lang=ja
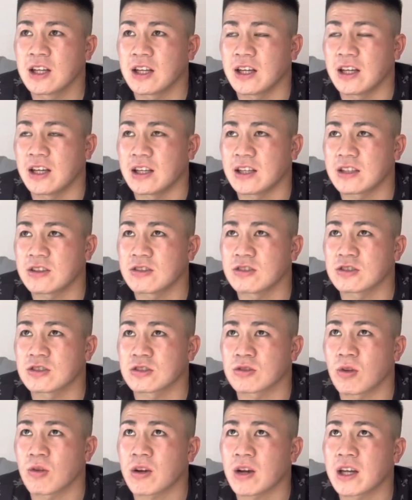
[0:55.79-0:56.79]
えー、
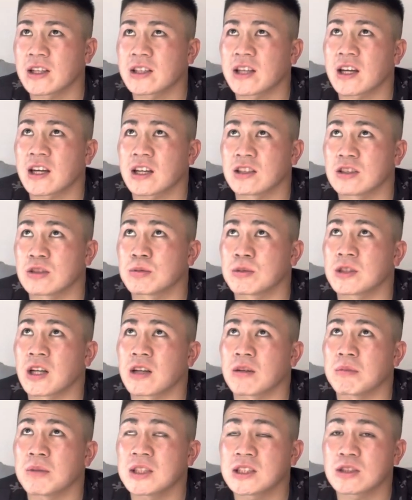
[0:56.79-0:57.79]
95回大会、自分ら
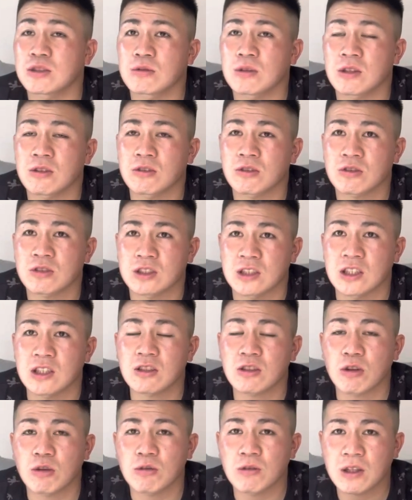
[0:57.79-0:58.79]
の3つ上の年、
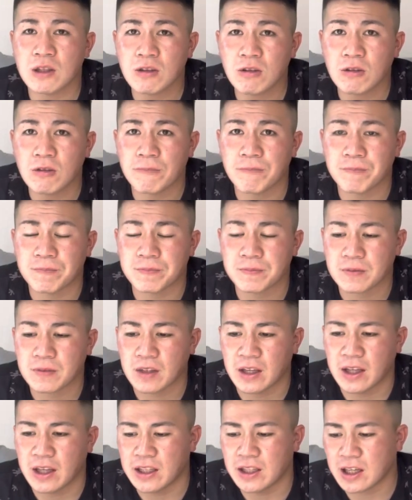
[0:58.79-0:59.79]
1個上の、
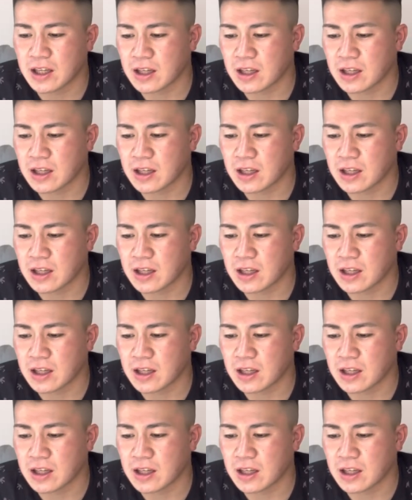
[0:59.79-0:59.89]
えー、だ